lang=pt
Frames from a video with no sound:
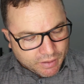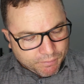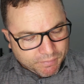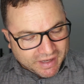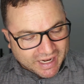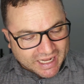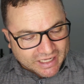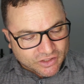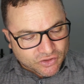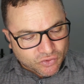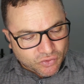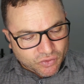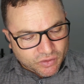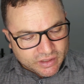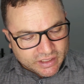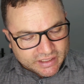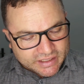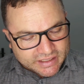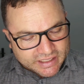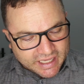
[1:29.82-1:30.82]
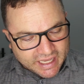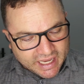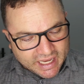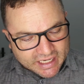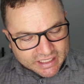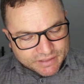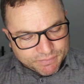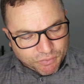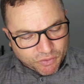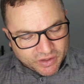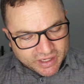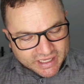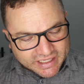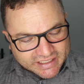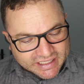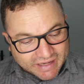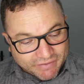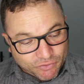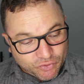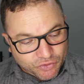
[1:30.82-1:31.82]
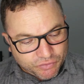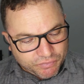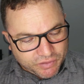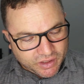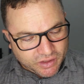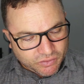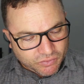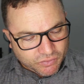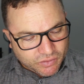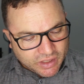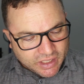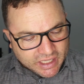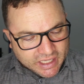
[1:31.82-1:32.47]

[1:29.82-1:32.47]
pelas ondas, eles, porém, estavam dormindo.